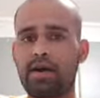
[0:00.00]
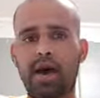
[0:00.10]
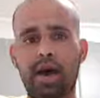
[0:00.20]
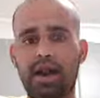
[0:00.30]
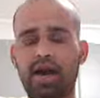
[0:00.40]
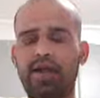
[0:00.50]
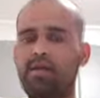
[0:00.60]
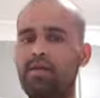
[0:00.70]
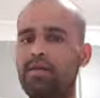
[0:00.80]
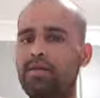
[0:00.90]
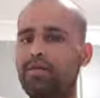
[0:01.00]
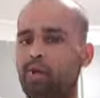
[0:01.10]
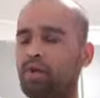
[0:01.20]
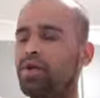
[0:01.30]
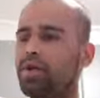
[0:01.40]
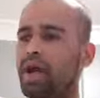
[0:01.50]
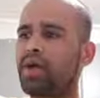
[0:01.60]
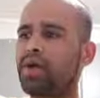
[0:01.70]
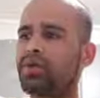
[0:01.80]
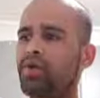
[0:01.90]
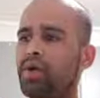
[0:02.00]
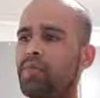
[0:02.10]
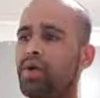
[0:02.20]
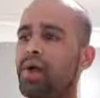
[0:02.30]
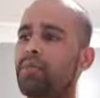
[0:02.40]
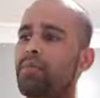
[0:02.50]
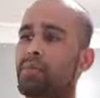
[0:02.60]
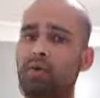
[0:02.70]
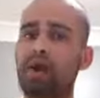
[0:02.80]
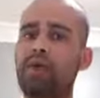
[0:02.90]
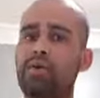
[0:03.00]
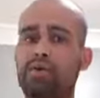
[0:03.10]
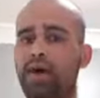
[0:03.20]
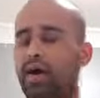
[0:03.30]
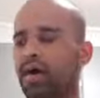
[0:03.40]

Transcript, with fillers: ஆனால் ஒரு தாய்க்கு சோறு போடாமல் போனால் கூட